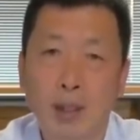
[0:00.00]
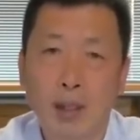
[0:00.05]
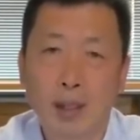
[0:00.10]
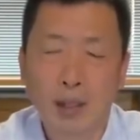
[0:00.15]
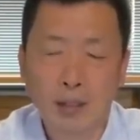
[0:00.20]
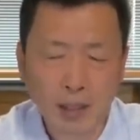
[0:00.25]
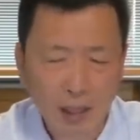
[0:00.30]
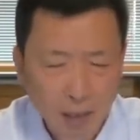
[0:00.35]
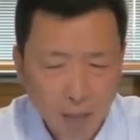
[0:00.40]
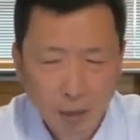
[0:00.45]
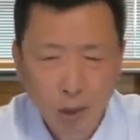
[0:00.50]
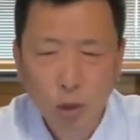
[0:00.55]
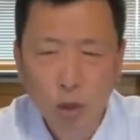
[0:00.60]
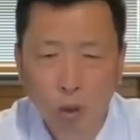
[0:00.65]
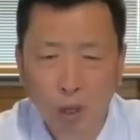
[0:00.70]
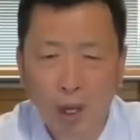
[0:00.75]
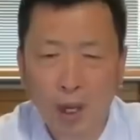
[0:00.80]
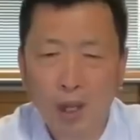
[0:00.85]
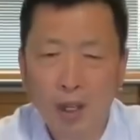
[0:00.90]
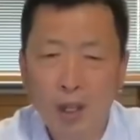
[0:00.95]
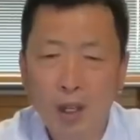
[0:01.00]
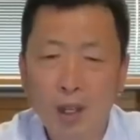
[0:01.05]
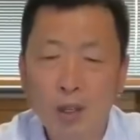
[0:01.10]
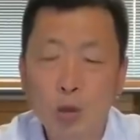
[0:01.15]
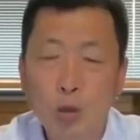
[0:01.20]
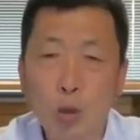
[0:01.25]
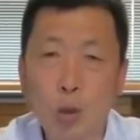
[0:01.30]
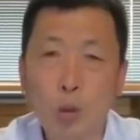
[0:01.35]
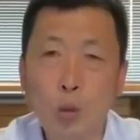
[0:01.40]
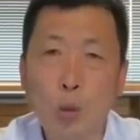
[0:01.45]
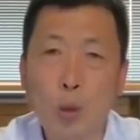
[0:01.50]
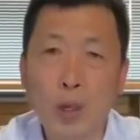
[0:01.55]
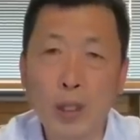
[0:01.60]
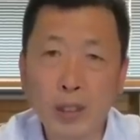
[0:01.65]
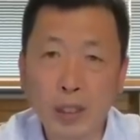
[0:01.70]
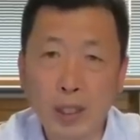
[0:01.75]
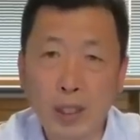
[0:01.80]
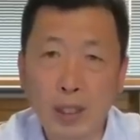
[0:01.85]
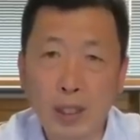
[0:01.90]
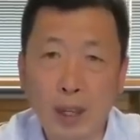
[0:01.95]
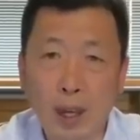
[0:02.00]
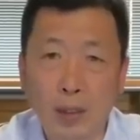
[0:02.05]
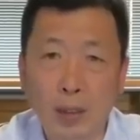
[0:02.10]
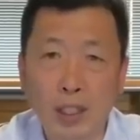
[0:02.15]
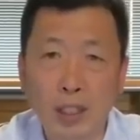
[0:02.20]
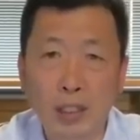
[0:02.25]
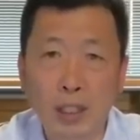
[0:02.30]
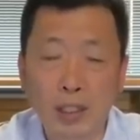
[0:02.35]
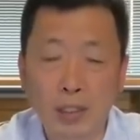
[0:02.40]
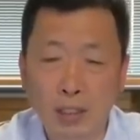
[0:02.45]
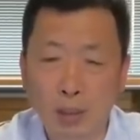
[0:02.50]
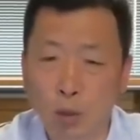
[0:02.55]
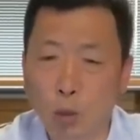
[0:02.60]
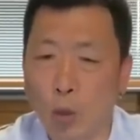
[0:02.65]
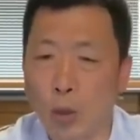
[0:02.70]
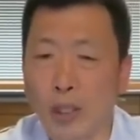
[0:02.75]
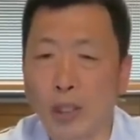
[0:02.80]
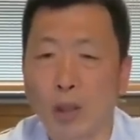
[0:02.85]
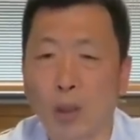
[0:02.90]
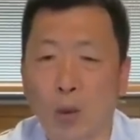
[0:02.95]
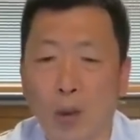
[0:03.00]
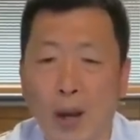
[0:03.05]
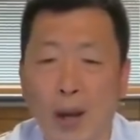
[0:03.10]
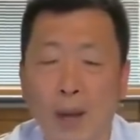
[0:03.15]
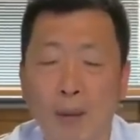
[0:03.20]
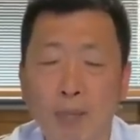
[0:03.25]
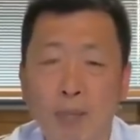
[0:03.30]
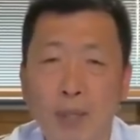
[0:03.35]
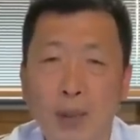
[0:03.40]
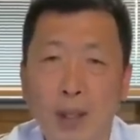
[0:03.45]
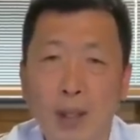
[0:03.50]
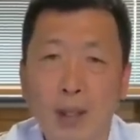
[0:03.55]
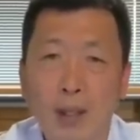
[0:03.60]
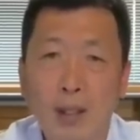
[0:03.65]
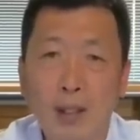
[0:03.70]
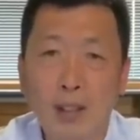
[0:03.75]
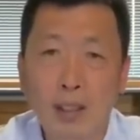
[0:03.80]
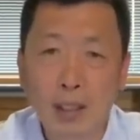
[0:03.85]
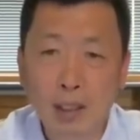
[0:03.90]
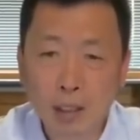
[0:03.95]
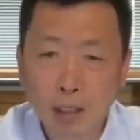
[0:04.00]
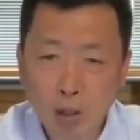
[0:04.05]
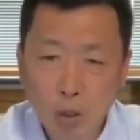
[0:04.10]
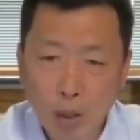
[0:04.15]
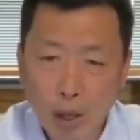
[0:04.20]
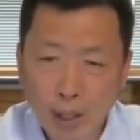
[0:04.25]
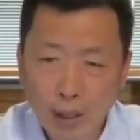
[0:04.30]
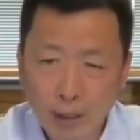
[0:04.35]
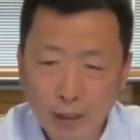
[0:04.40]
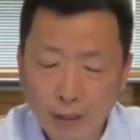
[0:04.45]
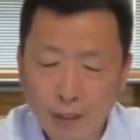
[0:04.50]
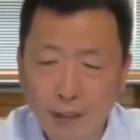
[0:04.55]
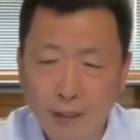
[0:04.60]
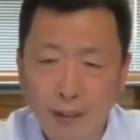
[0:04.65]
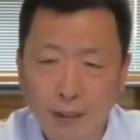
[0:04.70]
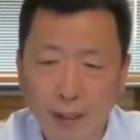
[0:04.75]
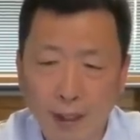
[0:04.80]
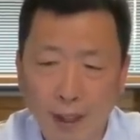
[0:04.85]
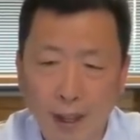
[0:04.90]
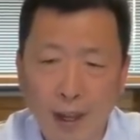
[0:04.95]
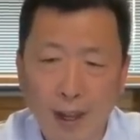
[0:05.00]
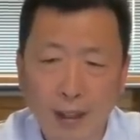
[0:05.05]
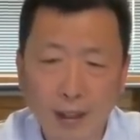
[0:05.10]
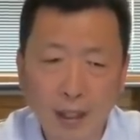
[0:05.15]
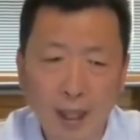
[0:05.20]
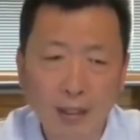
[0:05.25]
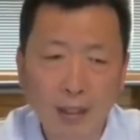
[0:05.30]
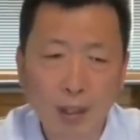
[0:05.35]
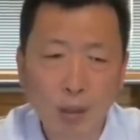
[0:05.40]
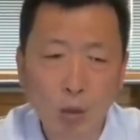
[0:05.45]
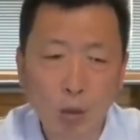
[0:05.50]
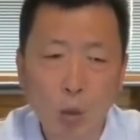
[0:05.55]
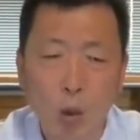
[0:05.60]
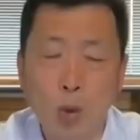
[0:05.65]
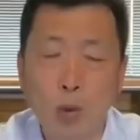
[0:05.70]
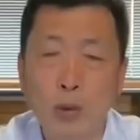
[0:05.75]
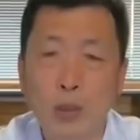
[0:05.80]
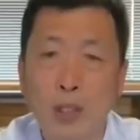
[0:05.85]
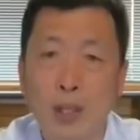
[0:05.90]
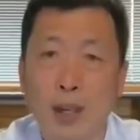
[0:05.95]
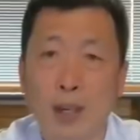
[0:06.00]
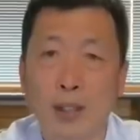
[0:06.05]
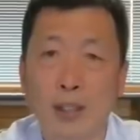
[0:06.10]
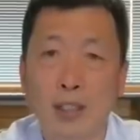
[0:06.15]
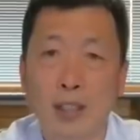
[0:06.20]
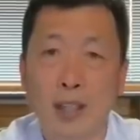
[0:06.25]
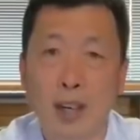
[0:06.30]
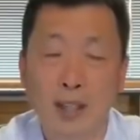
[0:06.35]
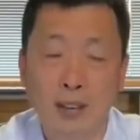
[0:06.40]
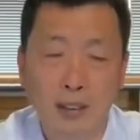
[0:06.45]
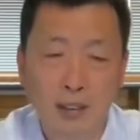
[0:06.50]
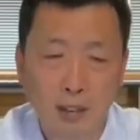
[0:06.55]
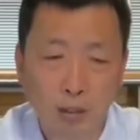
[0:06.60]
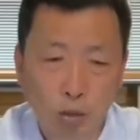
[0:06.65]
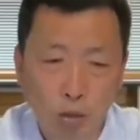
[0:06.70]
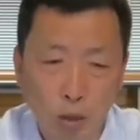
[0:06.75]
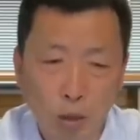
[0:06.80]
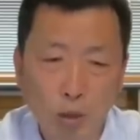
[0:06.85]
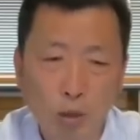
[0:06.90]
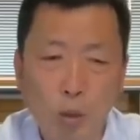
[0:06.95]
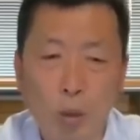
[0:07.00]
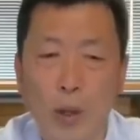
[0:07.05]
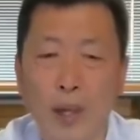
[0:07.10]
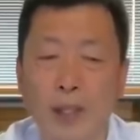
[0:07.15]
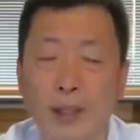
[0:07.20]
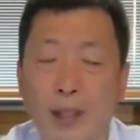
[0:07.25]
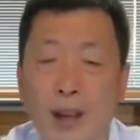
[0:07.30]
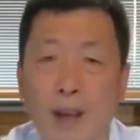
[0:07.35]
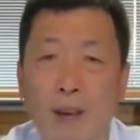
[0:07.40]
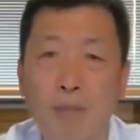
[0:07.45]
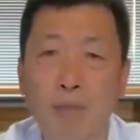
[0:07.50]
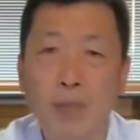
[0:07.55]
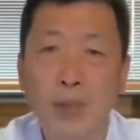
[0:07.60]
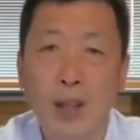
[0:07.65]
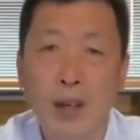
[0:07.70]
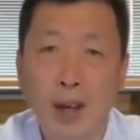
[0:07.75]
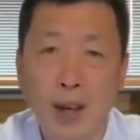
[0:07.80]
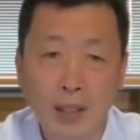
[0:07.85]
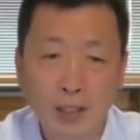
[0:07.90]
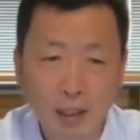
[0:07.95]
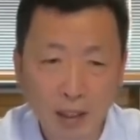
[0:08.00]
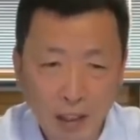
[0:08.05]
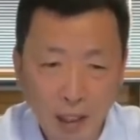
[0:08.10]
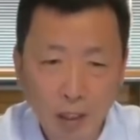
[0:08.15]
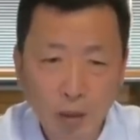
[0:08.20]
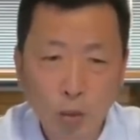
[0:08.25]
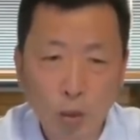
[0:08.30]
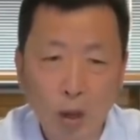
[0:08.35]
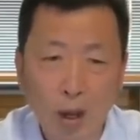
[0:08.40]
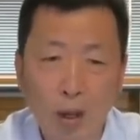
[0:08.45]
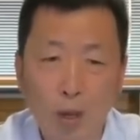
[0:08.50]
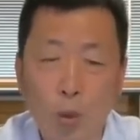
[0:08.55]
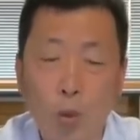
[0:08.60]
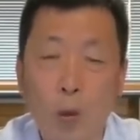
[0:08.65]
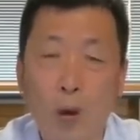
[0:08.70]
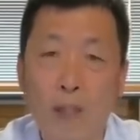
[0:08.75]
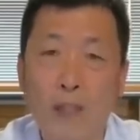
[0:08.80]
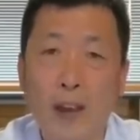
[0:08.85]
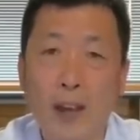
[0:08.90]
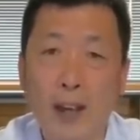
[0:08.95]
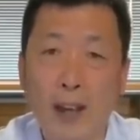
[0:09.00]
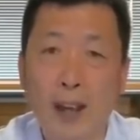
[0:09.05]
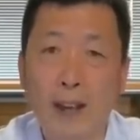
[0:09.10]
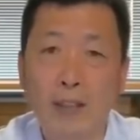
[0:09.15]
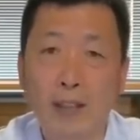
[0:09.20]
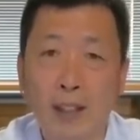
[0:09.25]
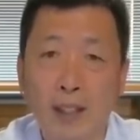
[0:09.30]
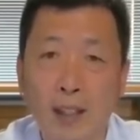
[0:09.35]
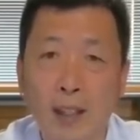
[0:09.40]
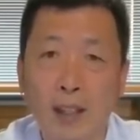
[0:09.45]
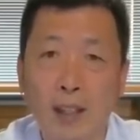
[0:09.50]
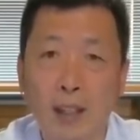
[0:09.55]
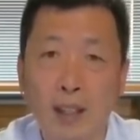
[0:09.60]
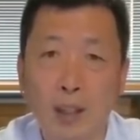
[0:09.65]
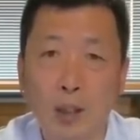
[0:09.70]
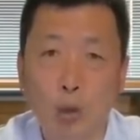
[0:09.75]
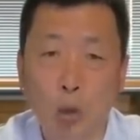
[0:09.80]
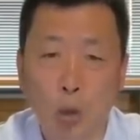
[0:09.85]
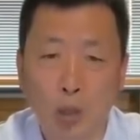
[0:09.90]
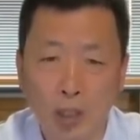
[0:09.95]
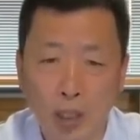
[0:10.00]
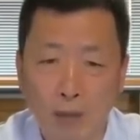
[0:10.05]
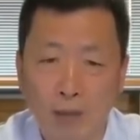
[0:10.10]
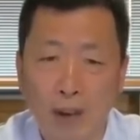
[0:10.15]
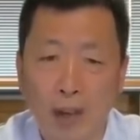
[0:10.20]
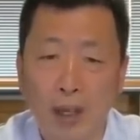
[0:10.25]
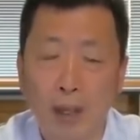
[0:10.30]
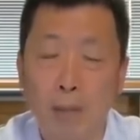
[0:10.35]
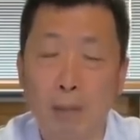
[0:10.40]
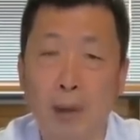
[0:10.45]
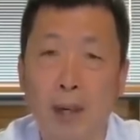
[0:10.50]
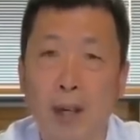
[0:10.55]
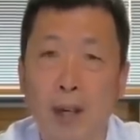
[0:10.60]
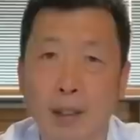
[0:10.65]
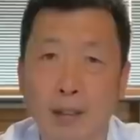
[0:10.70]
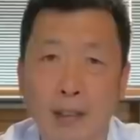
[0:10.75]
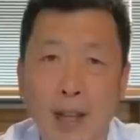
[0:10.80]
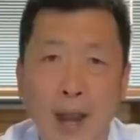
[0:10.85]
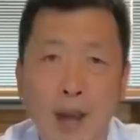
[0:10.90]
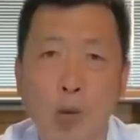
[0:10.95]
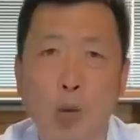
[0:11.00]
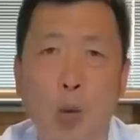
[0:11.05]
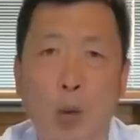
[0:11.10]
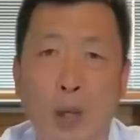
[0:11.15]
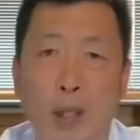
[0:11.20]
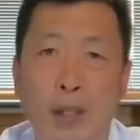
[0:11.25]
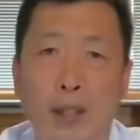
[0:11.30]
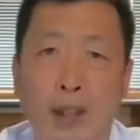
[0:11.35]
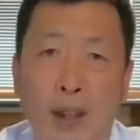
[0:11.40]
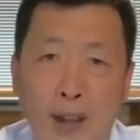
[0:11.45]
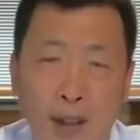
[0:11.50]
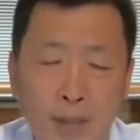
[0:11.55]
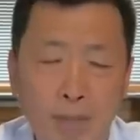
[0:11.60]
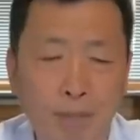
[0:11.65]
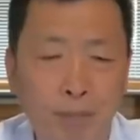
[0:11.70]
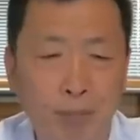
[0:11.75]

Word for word: 你们说，如果你要是这只龟的话，你是愿意死了让人供着显示尊贵呢，还是宁愿活在烂泥里拖着尾巴打滚儿呢？